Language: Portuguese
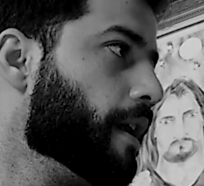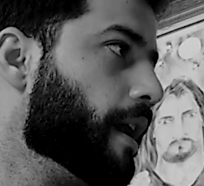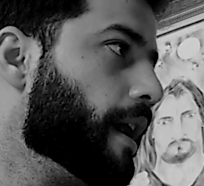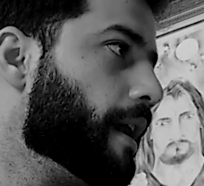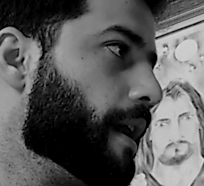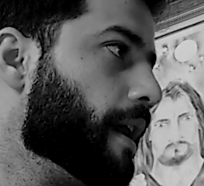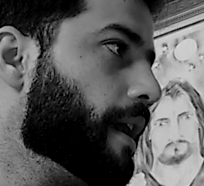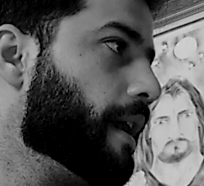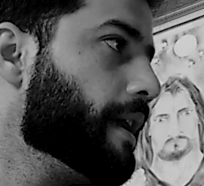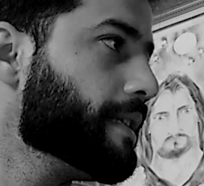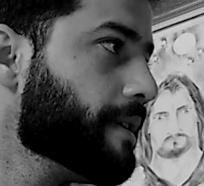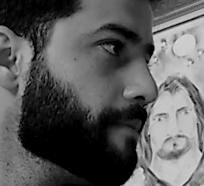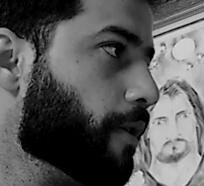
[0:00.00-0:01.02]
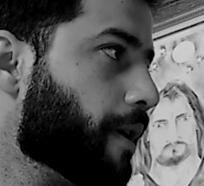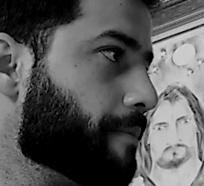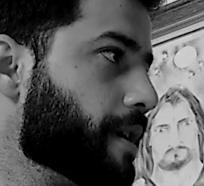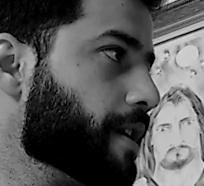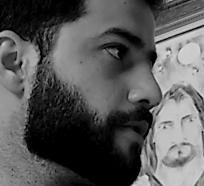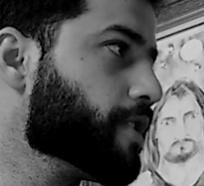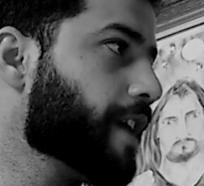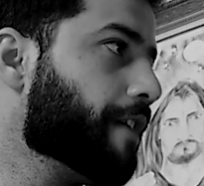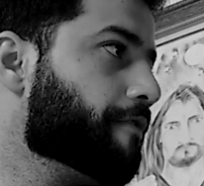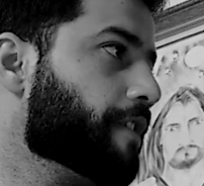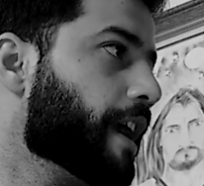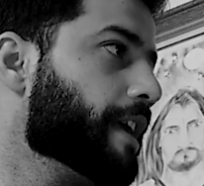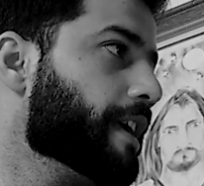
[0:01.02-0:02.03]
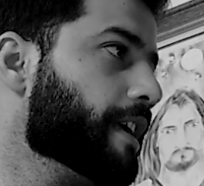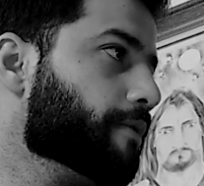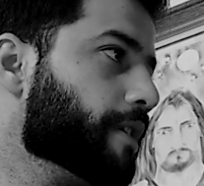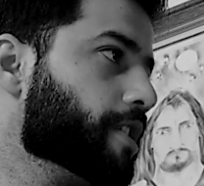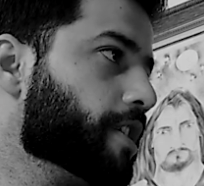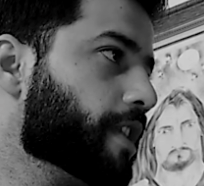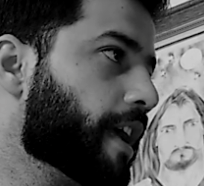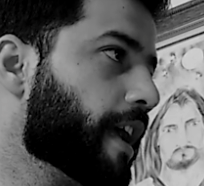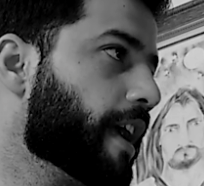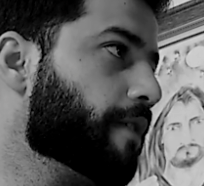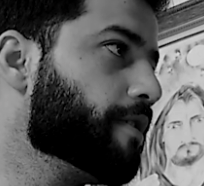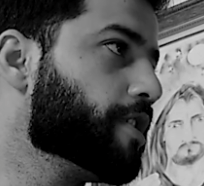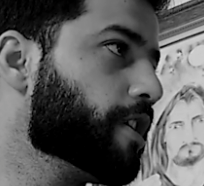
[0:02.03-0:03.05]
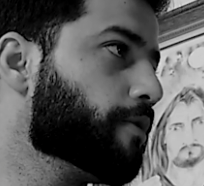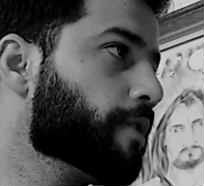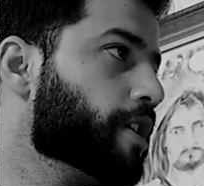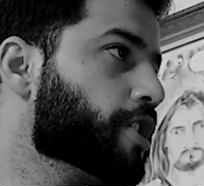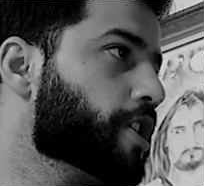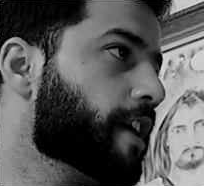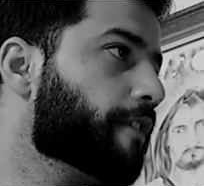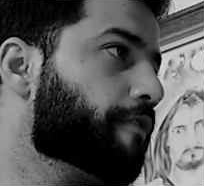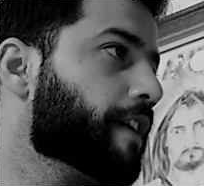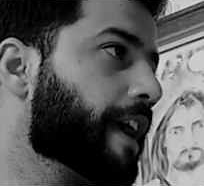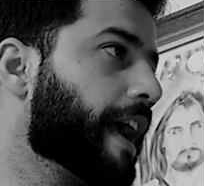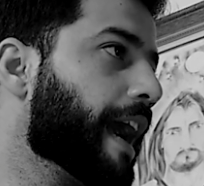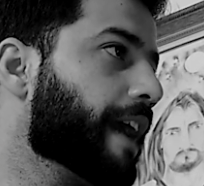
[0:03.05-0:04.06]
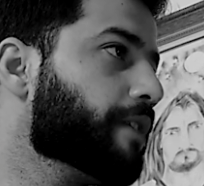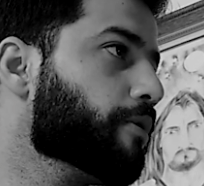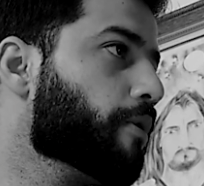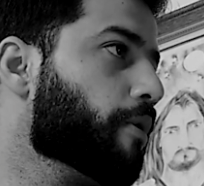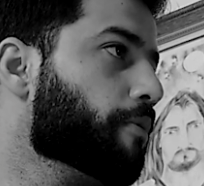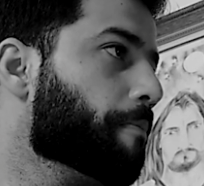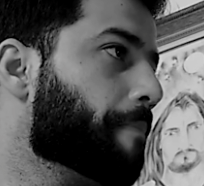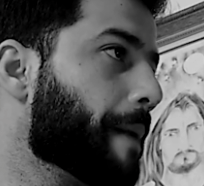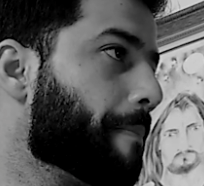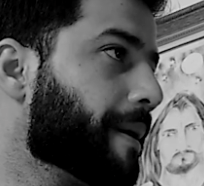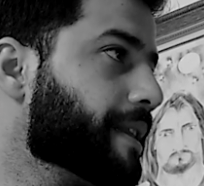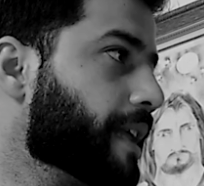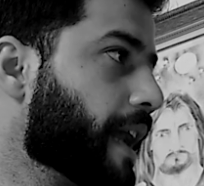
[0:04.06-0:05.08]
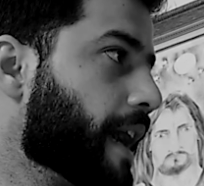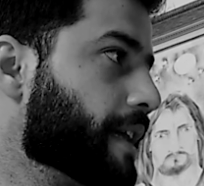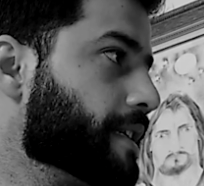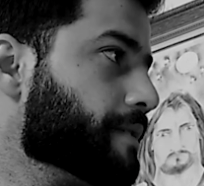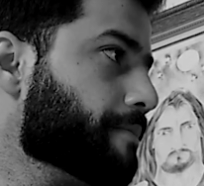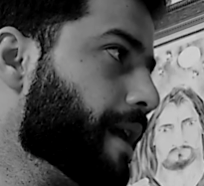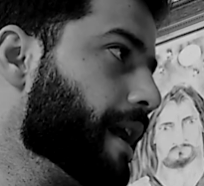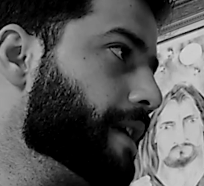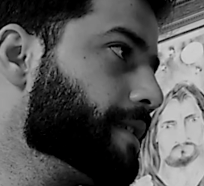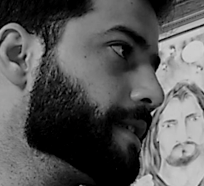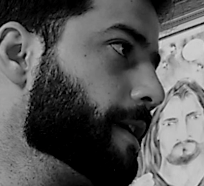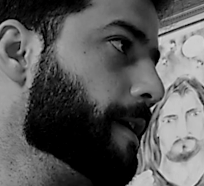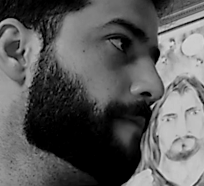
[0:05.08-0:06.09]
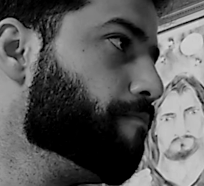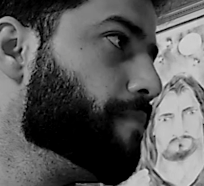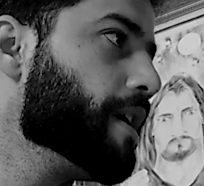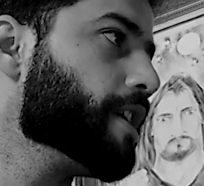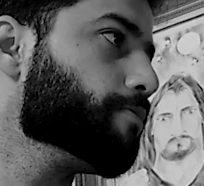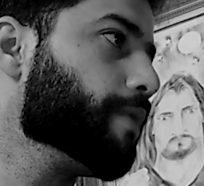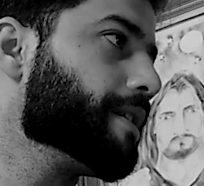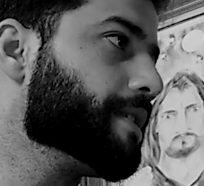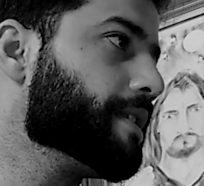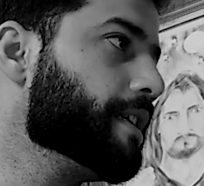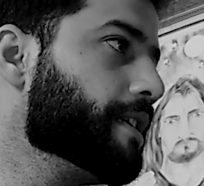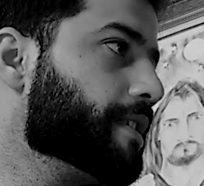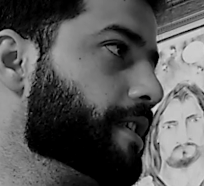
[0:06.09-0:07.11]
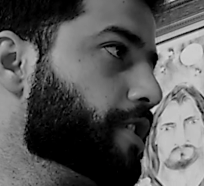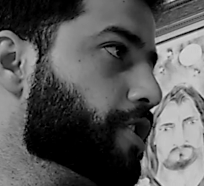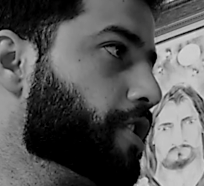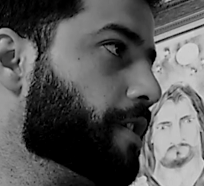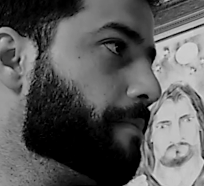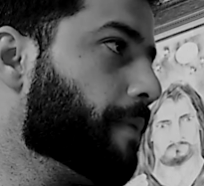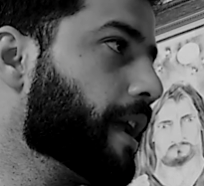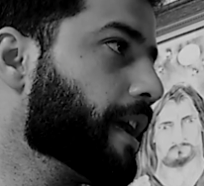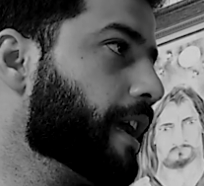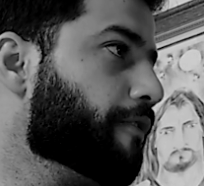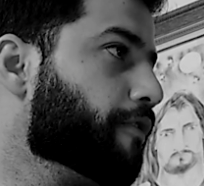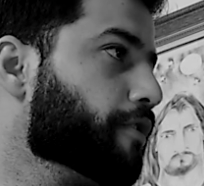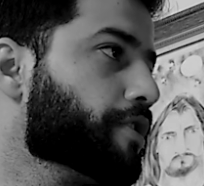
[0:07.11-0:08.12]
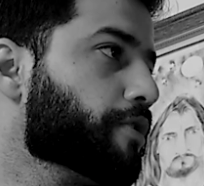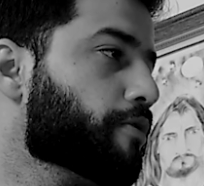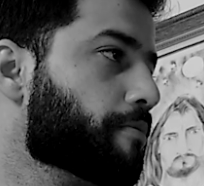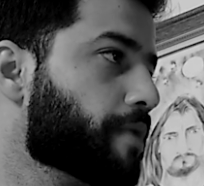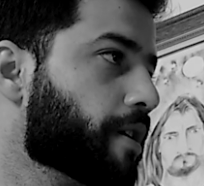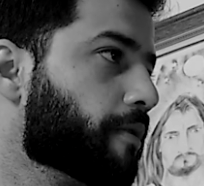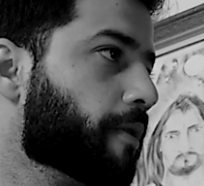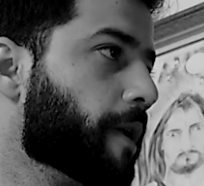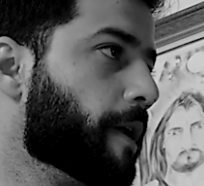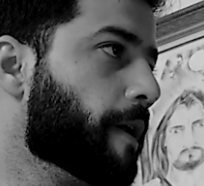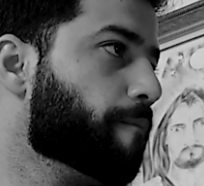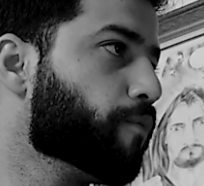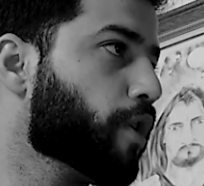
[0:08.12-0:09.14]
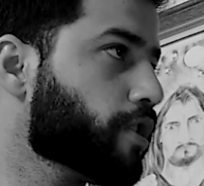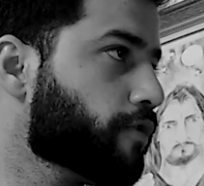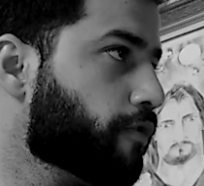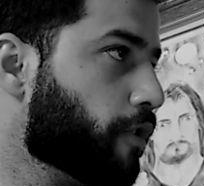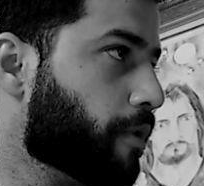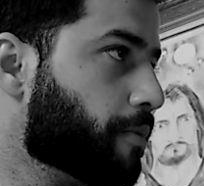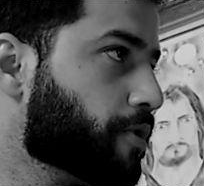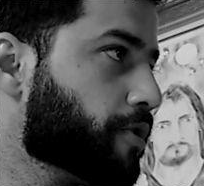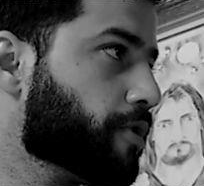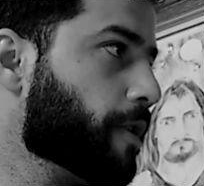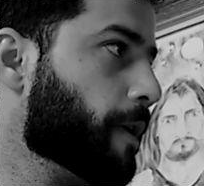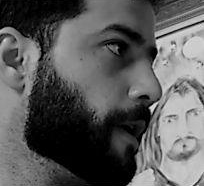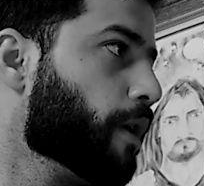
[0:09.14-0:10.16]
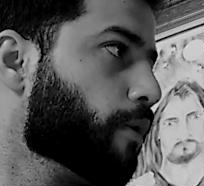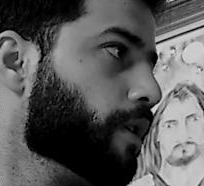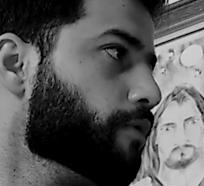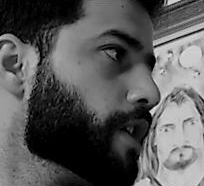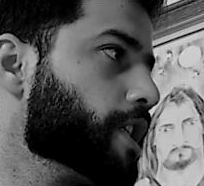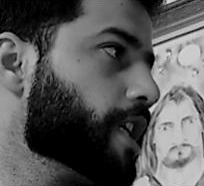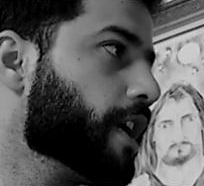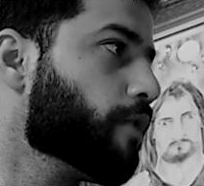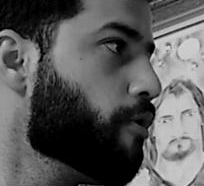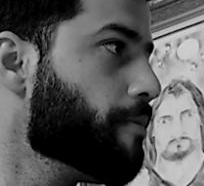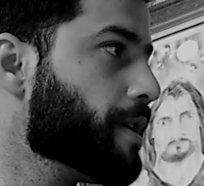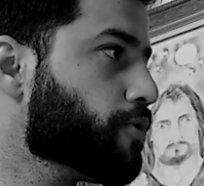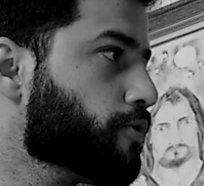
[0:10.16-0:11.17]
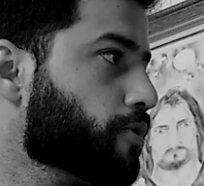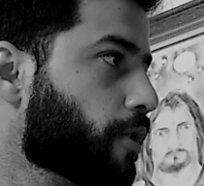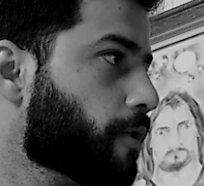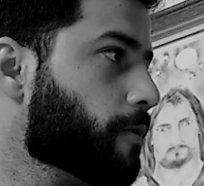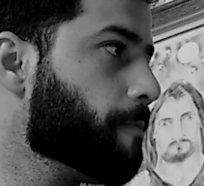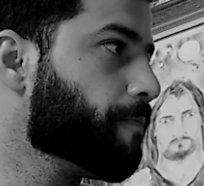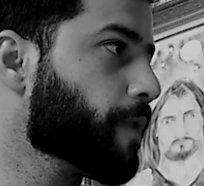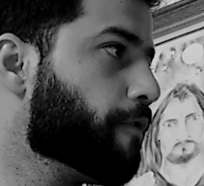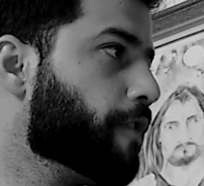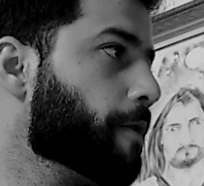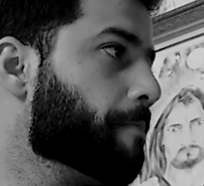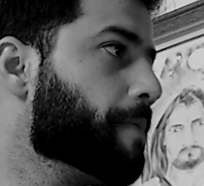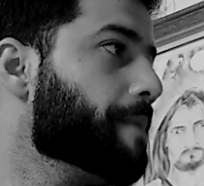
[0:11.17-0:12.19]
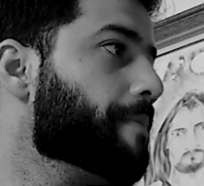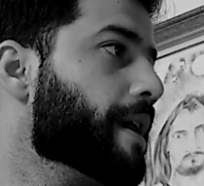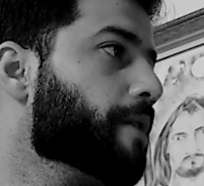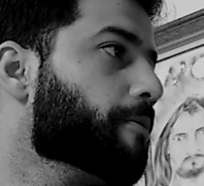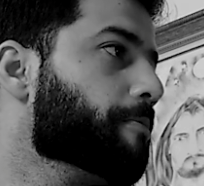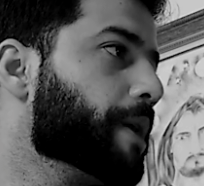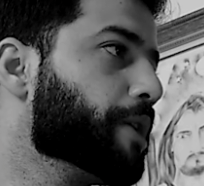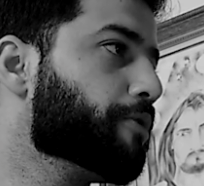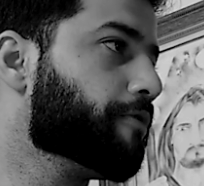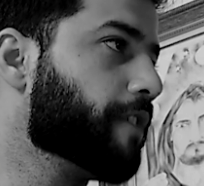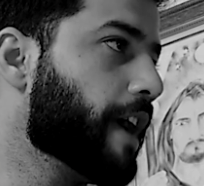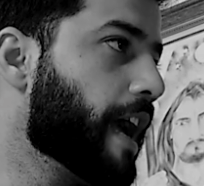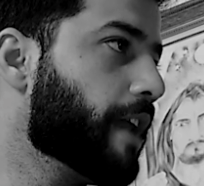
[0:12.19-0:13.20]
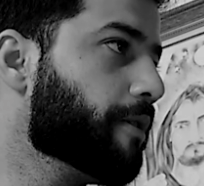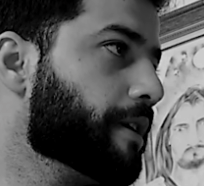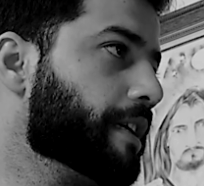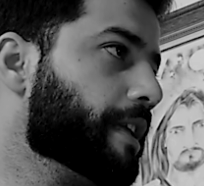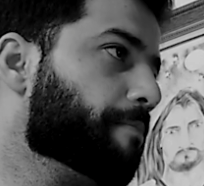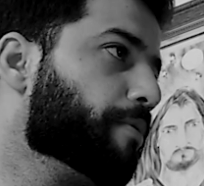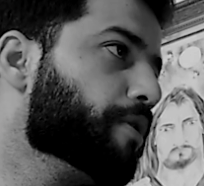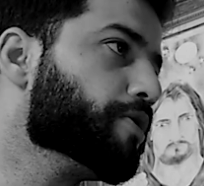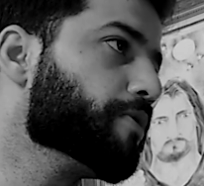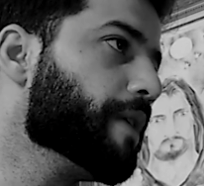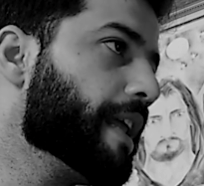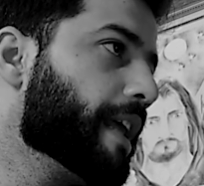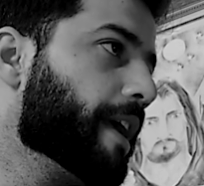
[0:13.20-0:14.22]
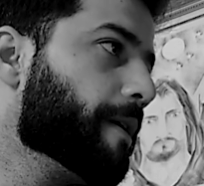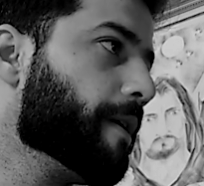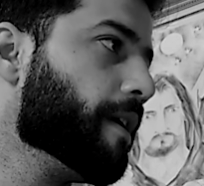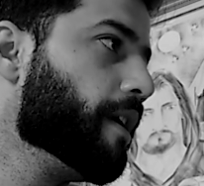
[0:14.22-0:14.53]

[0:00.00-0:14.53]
Eh, esse meu amigo já havia ido a este terreiro e dito que tinha ficado com o um pé para trás, mas mesmo assim insisti para que ele fosse comigo. Nós fomos. Quando a gira começou, veio primeiro um preto velho e depois um erê.